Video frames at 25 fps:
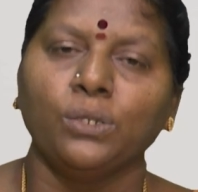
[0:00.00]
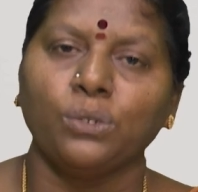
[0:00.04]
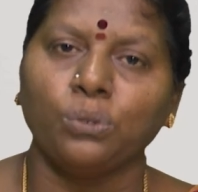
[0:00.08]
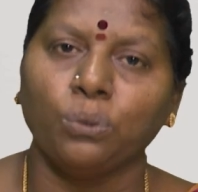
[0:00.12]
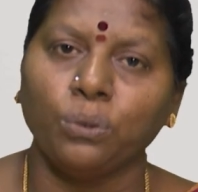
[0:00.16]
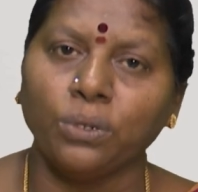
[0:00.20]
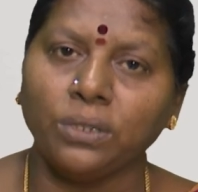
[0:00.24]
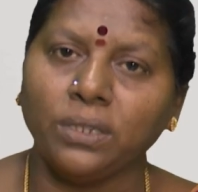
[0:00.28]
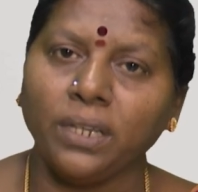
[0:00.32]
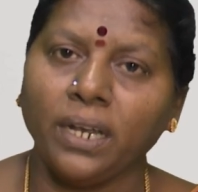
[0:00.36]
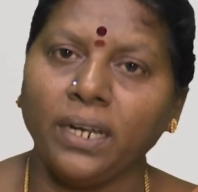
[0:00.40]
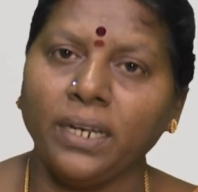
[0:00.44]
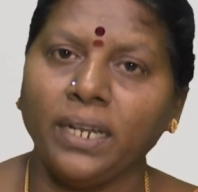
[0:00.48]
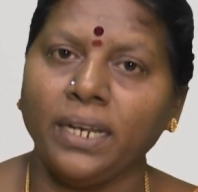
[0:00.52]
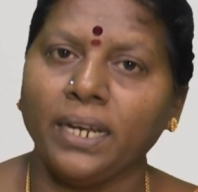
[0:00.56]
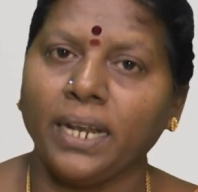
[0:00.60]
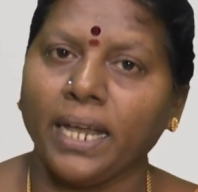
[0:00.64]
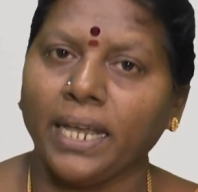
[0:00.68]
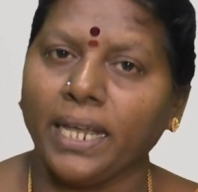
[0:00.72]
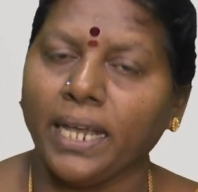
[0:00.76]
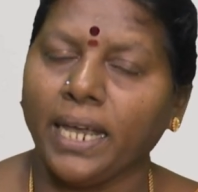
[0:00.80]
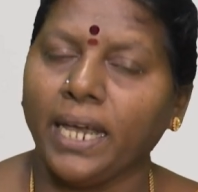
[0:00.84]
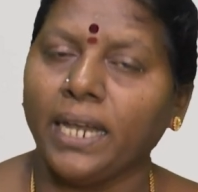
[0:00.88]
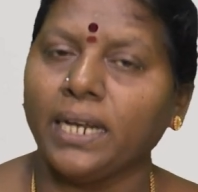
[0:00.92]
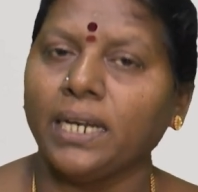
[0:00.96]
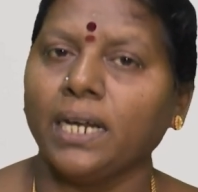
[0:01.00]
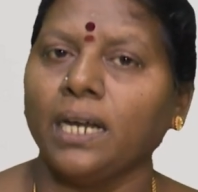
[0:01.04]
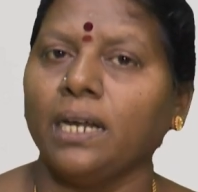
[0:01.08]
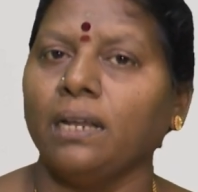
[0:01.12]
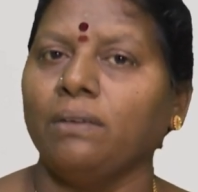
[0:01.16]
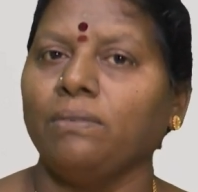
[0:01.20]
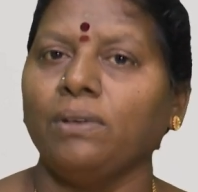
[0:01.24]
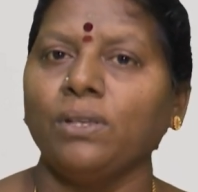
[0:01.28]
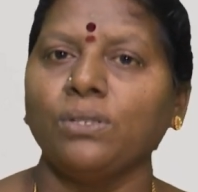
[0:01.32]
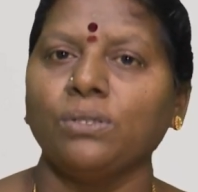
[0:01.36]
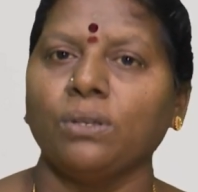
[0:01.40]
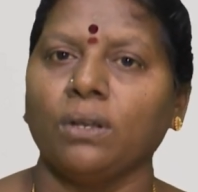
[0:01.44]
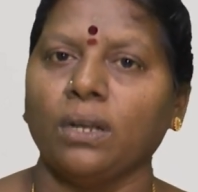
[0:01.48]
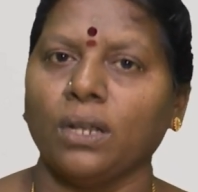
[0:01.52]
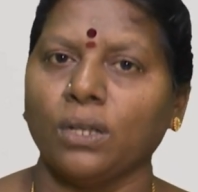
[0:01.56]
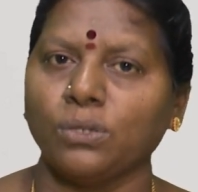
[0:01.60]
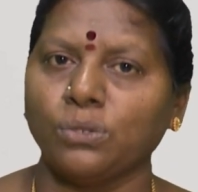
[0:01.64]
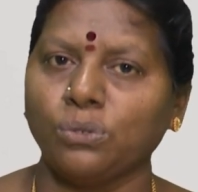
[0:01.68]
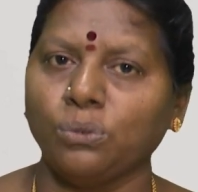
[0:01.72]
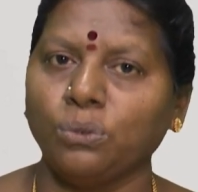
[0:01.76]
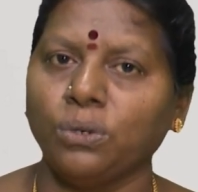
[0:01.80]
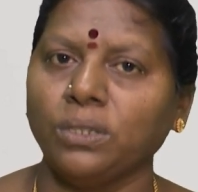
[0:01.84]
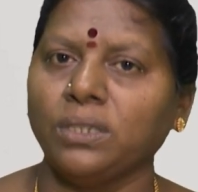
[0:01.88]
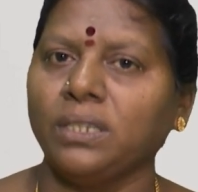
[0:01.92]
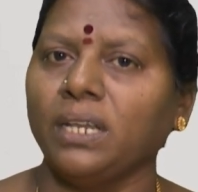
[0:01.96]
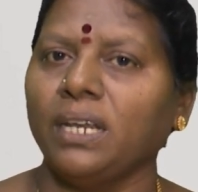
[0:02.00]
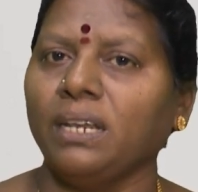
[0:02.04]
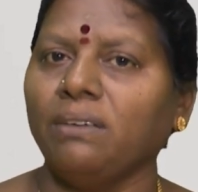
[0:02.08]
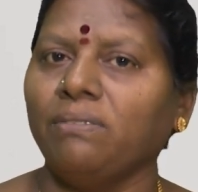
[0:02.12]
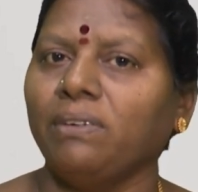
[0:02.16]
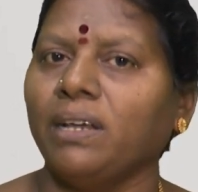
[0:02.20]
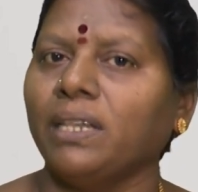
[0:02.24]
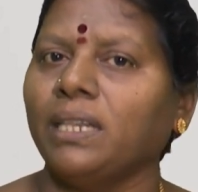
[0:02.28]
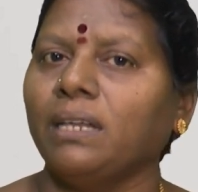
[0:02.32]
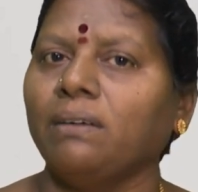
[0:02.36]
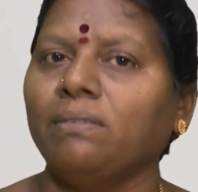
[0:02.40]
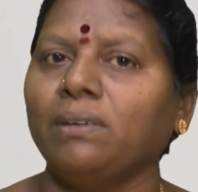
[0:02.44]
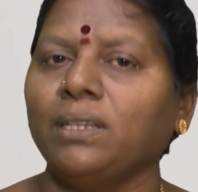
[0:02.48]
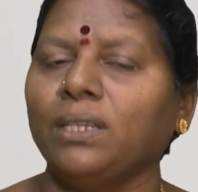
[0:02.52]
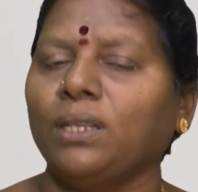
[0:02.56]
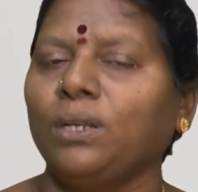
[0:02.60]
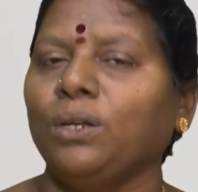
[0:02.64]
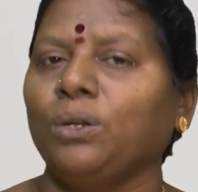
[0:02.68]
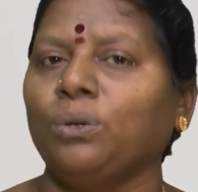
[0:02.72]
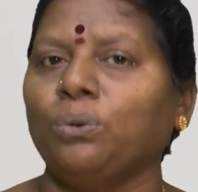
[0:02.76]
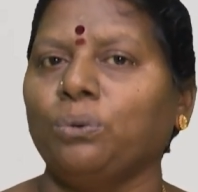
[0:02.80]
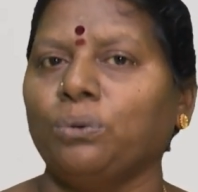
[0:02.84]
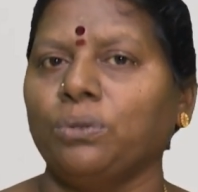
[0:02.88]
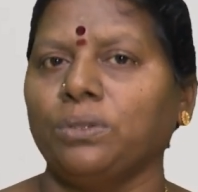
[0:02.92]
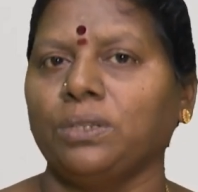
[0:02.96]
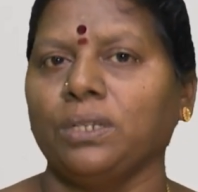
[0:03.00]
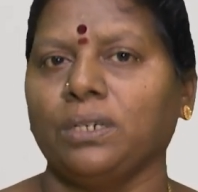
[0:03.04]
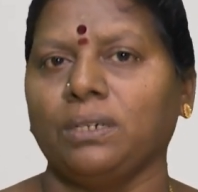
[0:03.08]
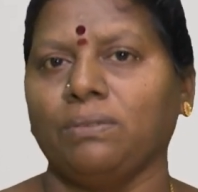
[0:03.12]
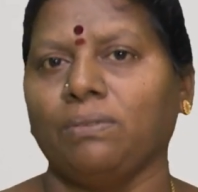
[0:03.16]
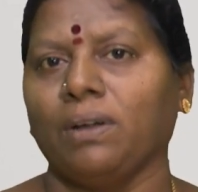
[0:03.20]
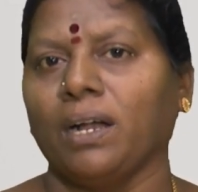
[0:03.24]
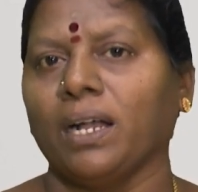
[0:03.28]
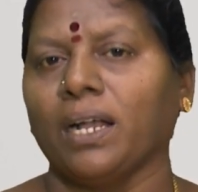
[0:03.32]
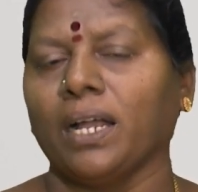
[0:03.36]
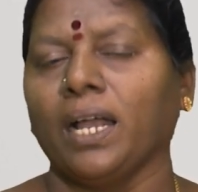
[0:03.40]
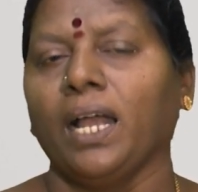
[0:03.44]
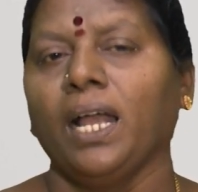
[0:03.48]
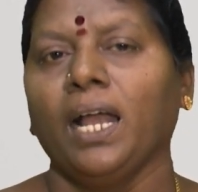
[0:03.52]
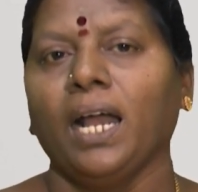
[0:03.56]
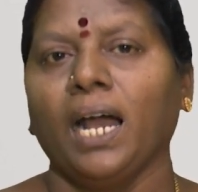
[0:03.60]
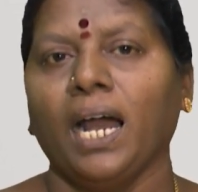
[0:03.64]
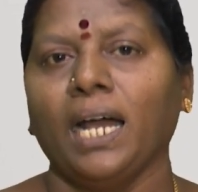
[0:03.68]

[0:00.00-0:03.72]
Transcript: சுடுத்தண்ணி நான் ஏற்கனவே சொன்னேன் சுடு தண்ணி வித வெதுன்னு கொடுத்துட்டு வாங்க